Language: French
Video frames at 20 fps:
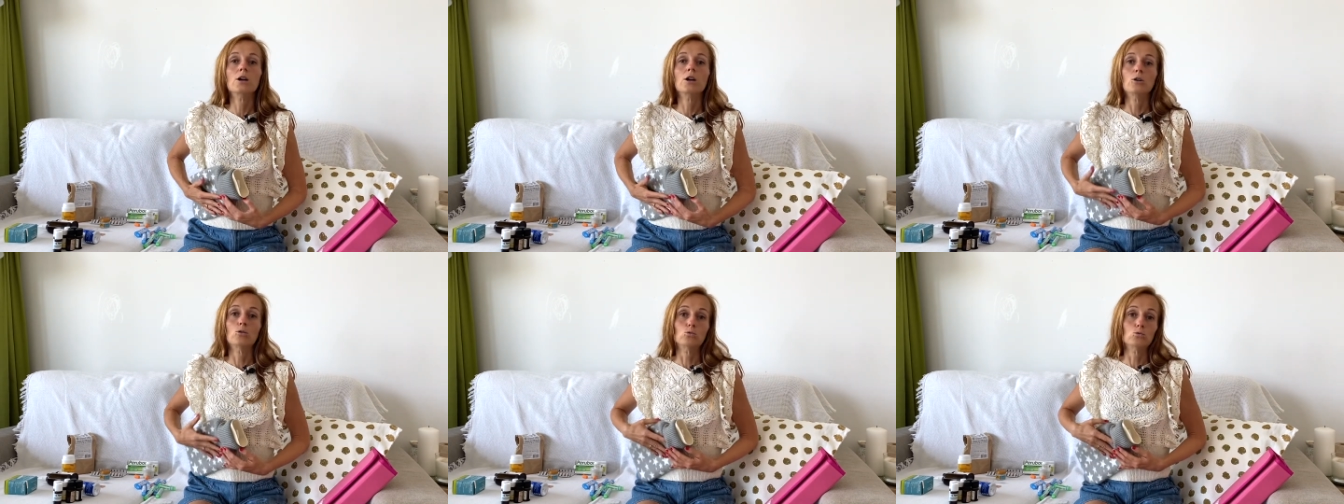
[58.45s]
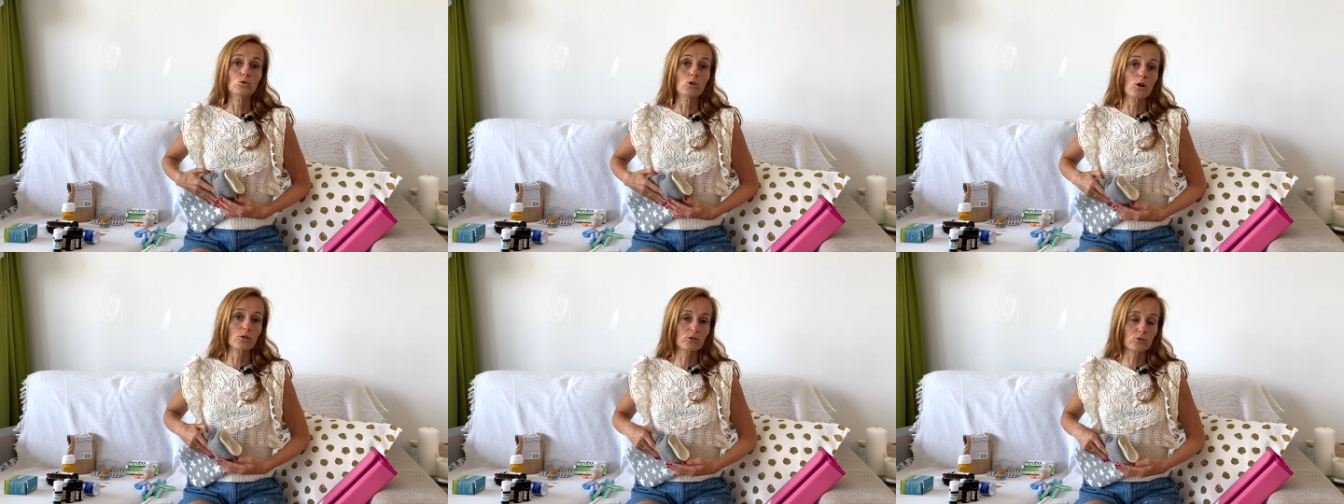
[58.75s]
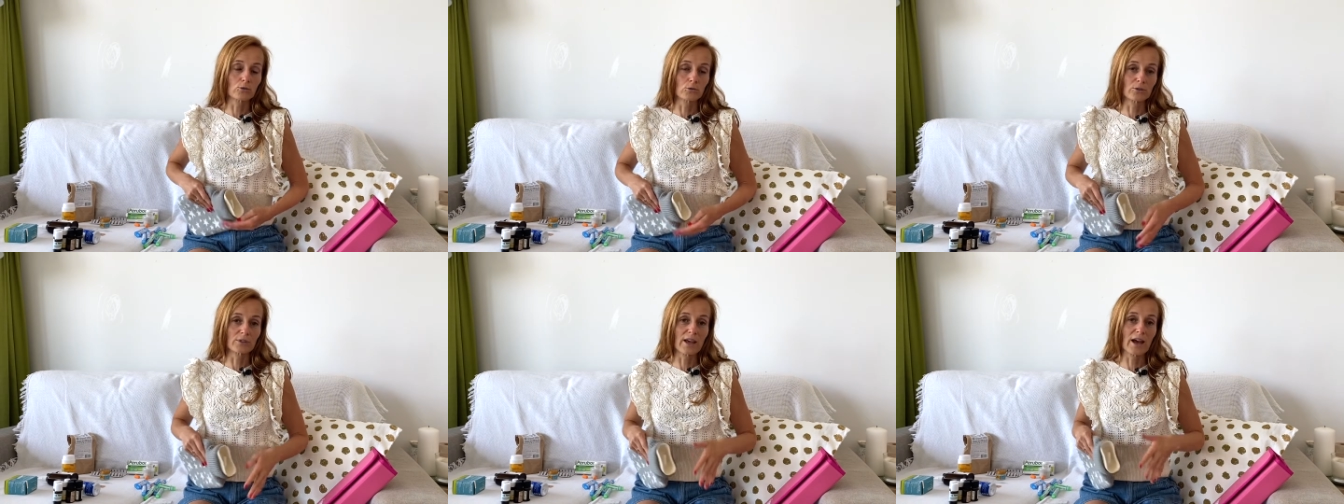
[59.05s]
ou
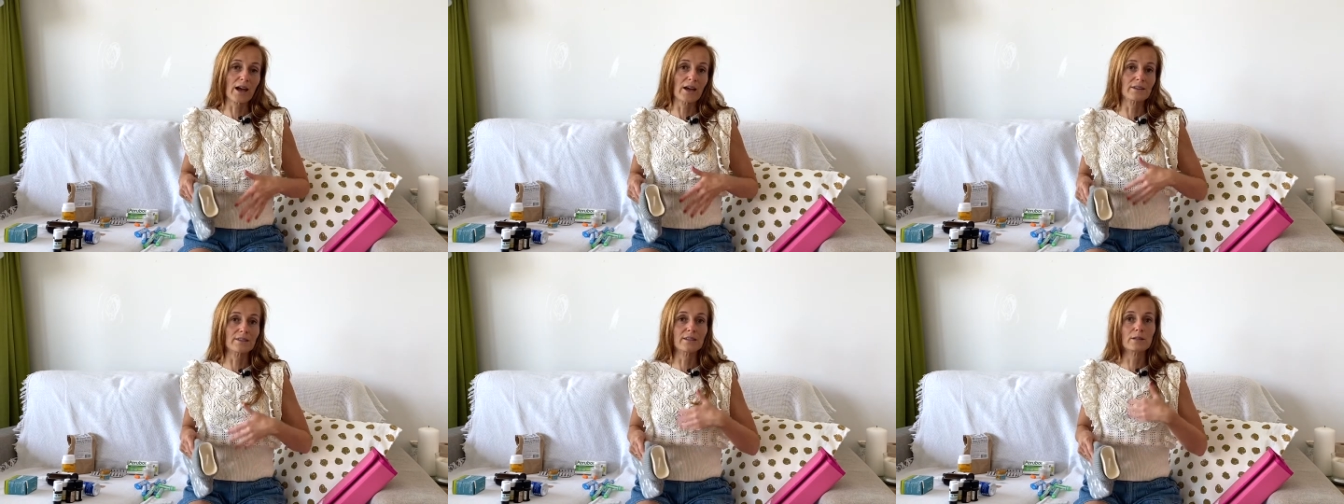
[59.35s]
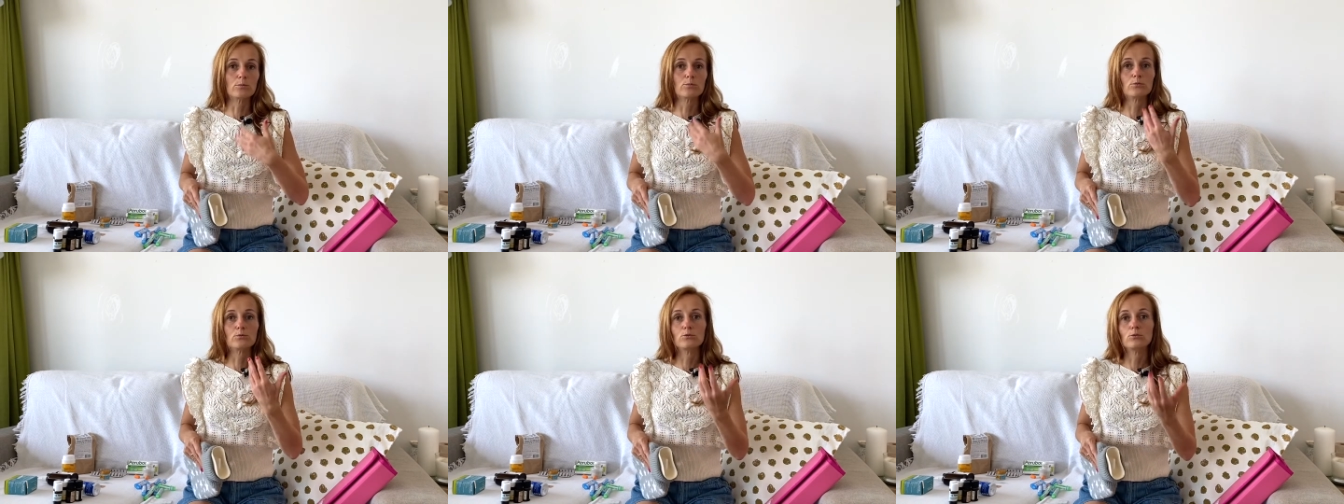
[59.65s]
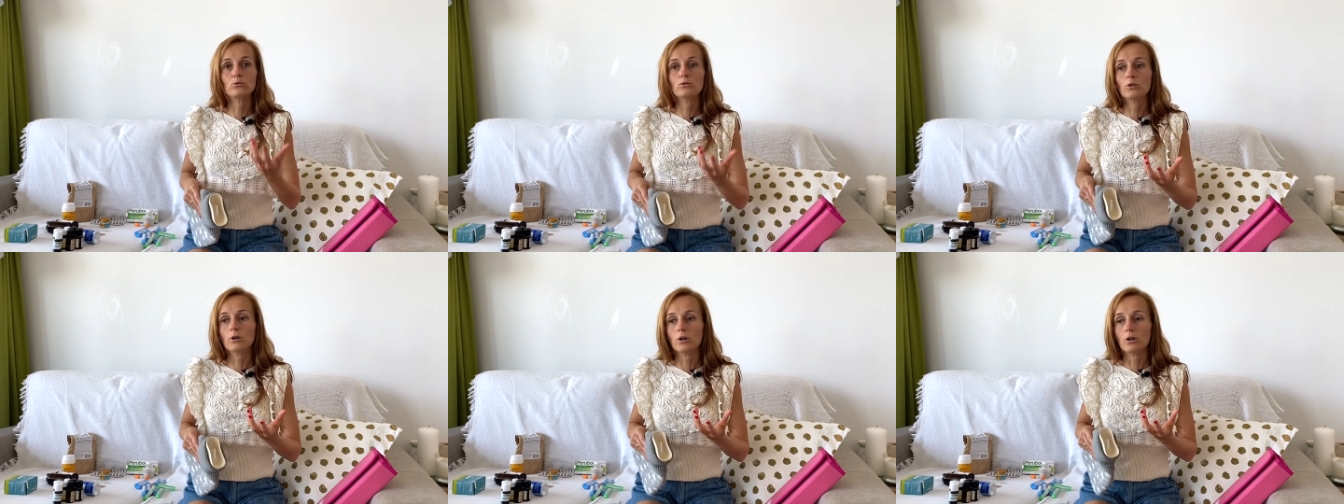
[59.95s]
lorsqu'on a un
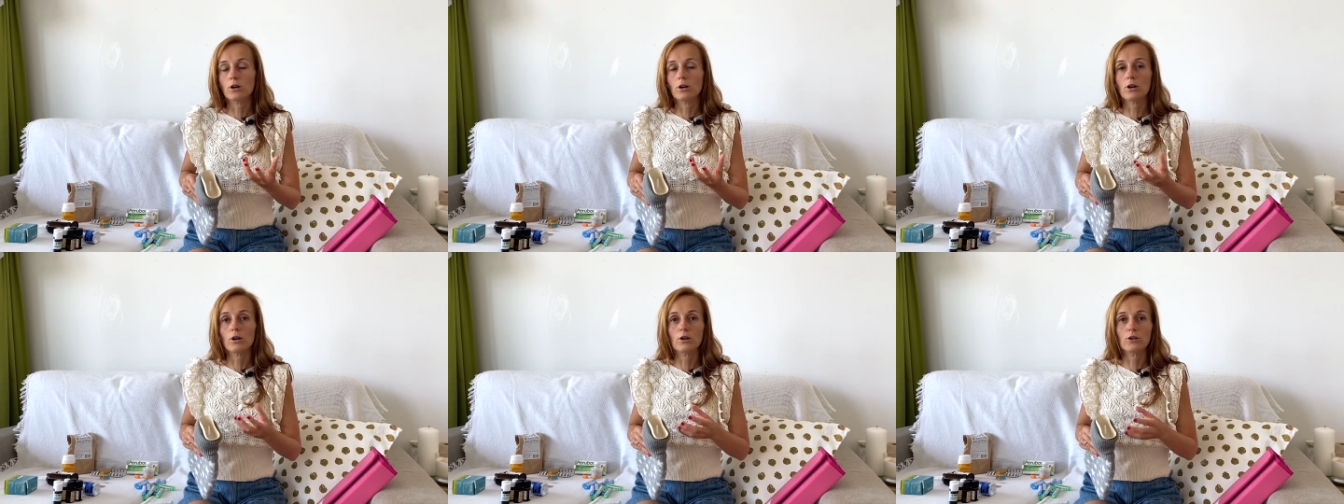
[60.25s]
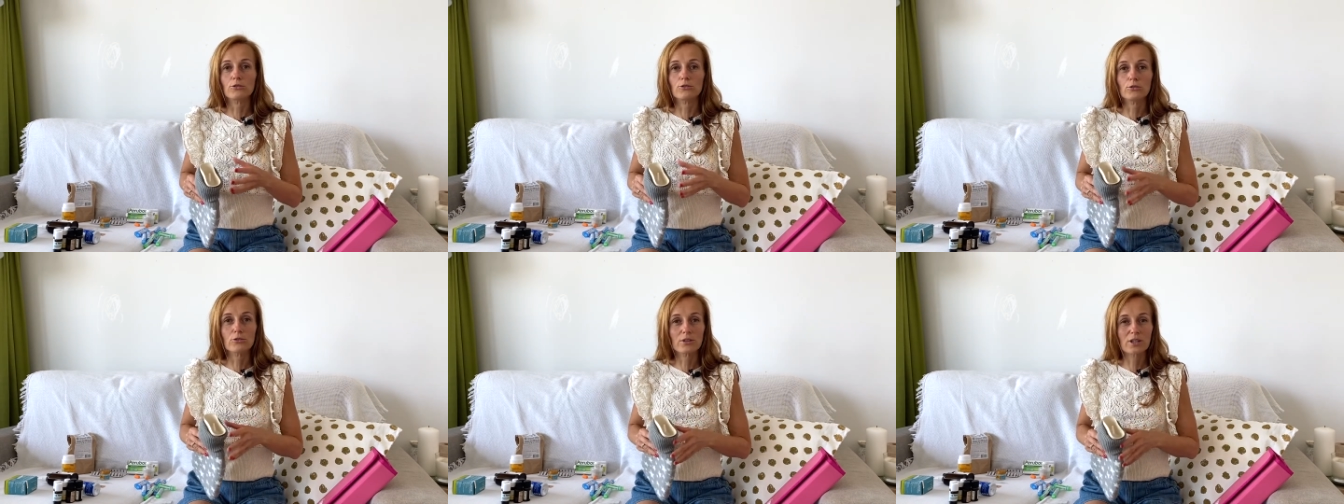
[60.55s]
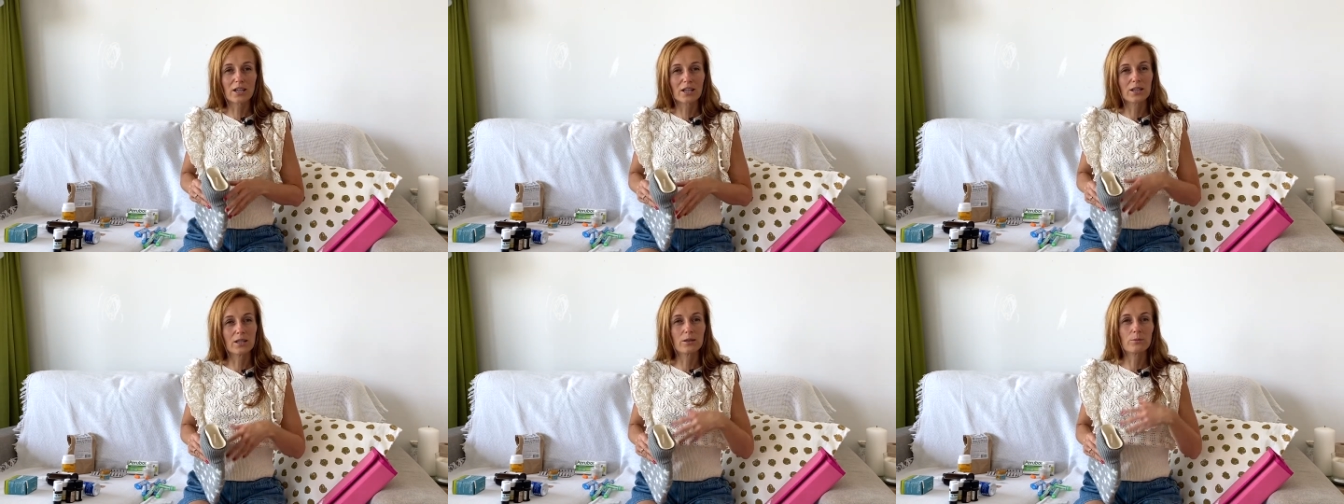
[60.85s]
début euh, de
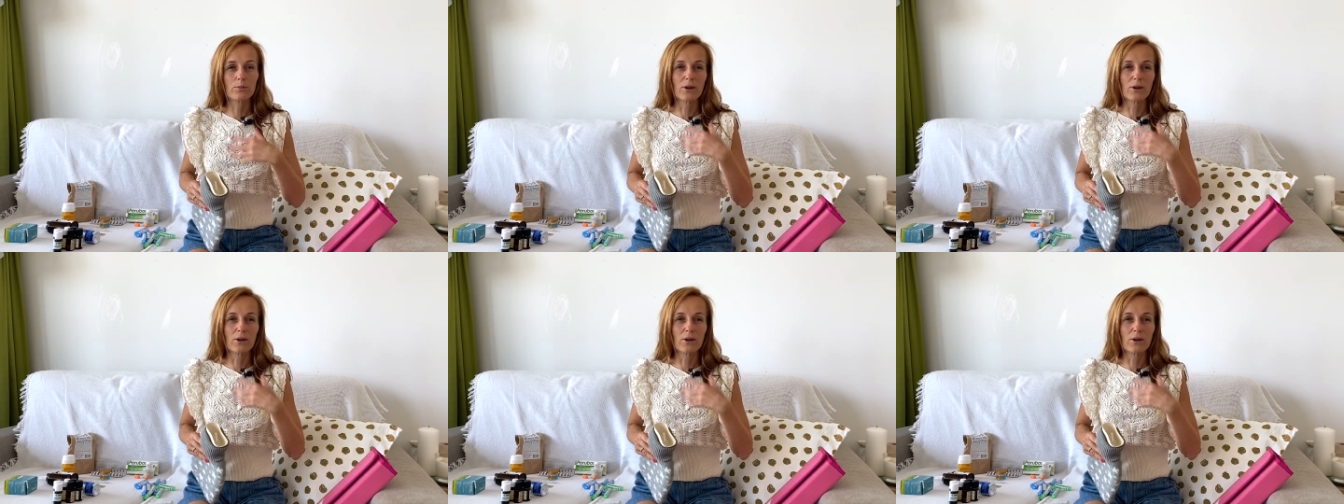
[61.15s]
grippe,